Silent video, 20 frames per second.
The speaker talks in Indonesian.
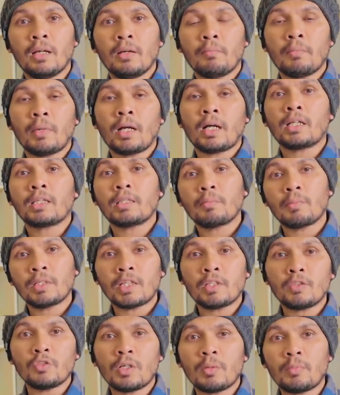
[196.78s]
Maka temannya
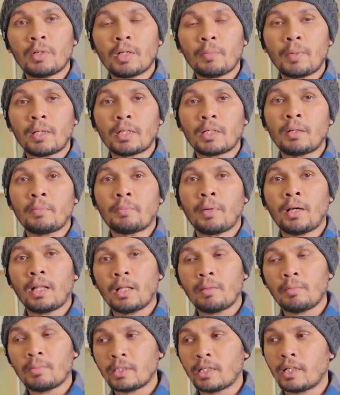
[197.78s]
juga mendapatkan
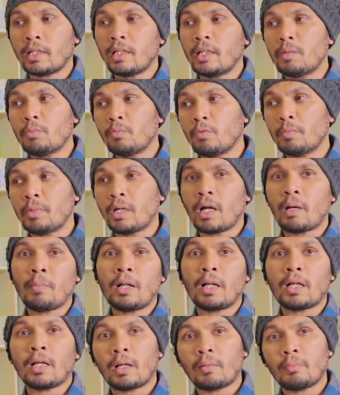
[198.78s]
pahala mencari ilmu,
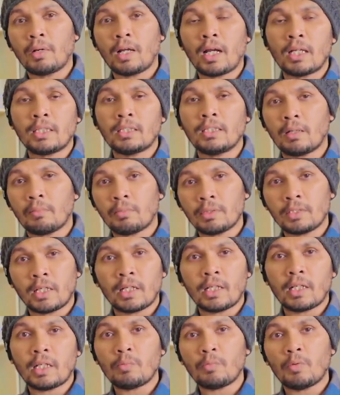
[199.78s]
mengamalkan, mengajak,
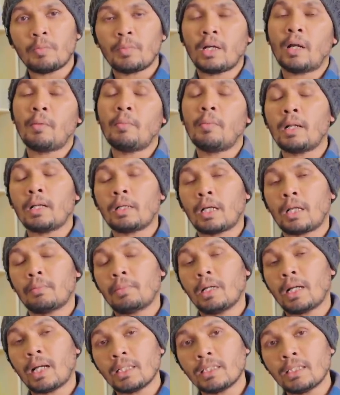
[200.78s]
mencari ilmu, mengamalkan,
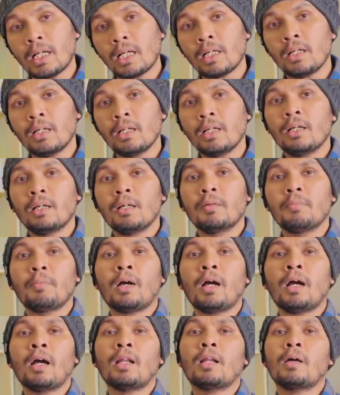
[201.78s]
mengajak.
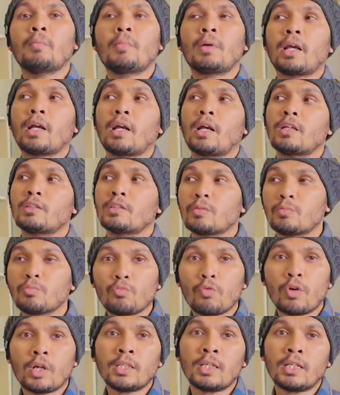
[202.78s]
Pahala mereka
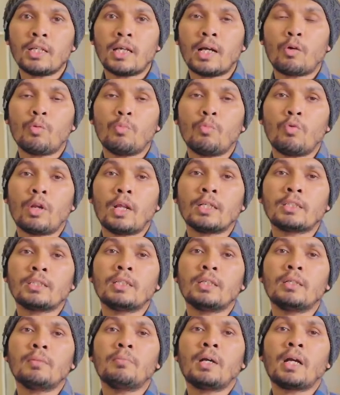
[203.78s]
semuanya
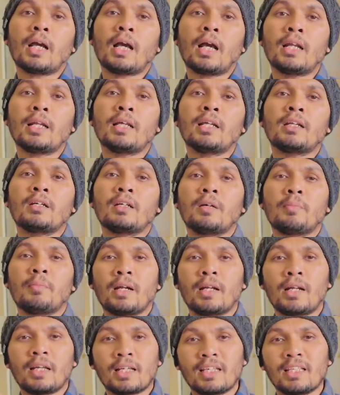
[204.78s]
diakumulasi mengalir
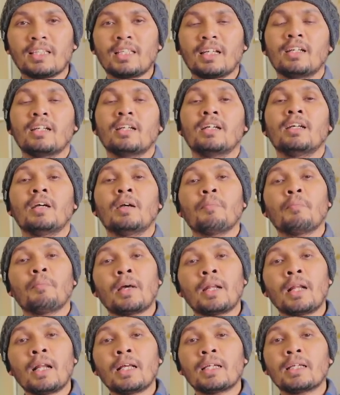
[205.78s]
kepada kita.
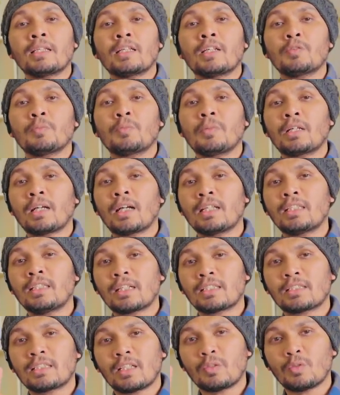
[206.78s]
Padahal kita cuma ngajak
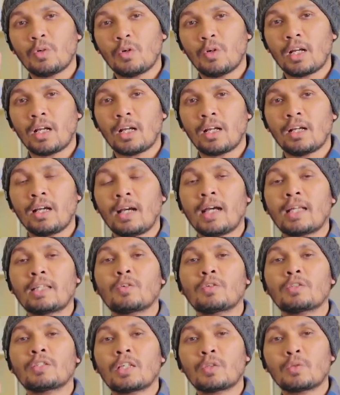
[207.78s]
satu orang
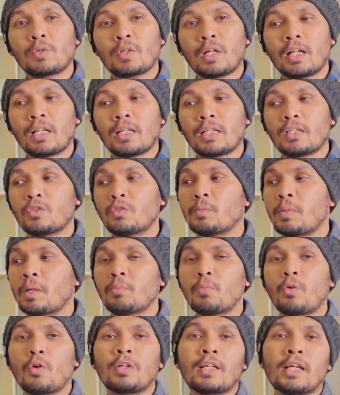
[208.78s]
atau satu kali, cuma
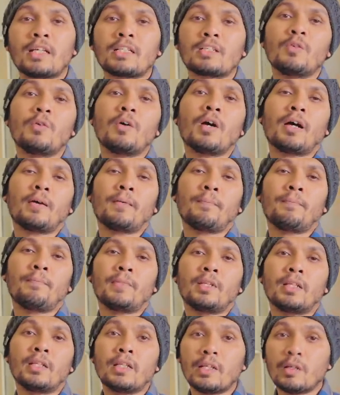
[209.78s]
broadcast doang.
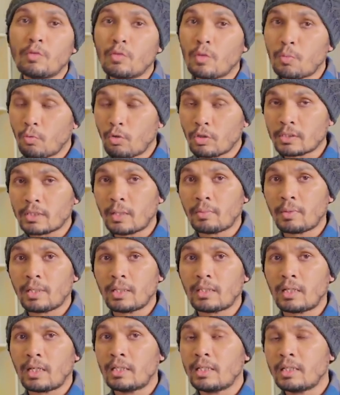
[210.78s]
Di grup WhatsApp
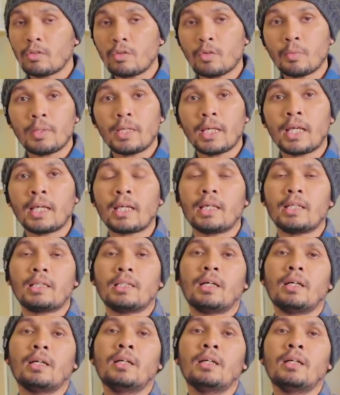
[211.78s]
kita, di grup geng kita.